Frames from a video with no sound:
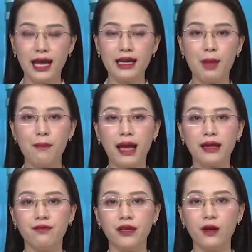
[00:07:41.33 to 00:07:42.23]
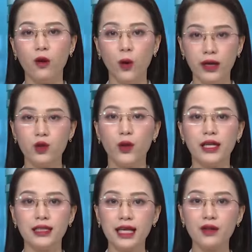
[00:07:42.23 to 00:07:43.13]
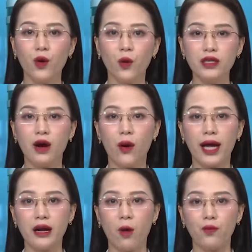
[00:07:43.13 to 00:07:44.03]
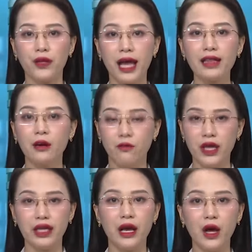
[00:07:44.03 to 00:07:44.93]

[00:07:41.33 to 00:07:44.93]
đẩy mạnh việc luân chuyển sách hỗ trợ hoạt động các thư viện,